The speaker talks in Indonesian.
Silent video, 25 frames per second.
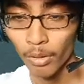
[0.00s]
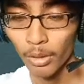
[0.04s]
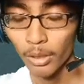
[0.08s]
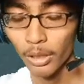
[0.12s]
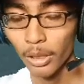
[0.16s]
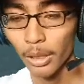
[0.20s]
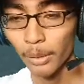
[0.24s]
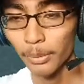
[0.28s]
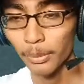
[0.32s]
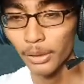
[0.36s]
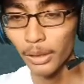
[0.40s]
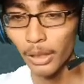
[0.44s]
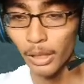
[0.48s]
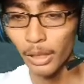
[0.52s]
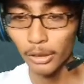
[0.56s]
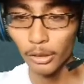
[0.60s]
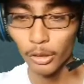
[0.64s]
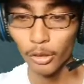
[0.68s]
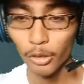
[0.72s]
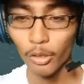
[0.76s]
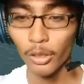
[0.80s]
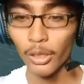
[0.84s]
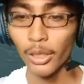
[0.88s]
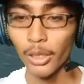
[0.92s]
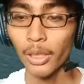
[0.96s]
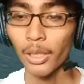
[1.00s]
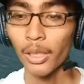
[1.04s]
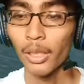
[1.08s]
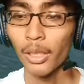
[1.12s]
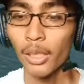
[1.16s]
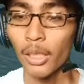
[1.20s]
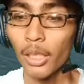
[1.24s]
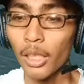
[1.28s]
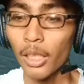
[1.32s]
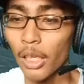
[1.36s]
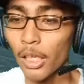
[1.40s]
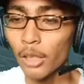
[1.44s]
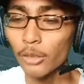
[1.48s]
nggak bisa kelaksan oke
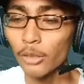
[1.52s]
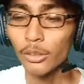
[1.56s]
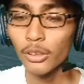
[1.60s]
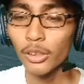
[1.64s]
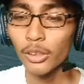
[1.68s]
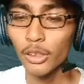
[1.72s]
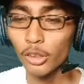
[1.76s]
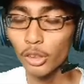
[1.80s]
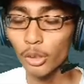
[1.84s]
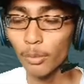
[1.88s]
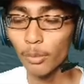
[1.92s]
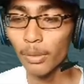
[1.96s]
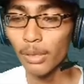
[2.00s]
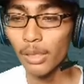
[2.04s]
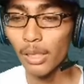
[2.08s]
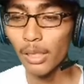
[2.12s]
langsung kita coba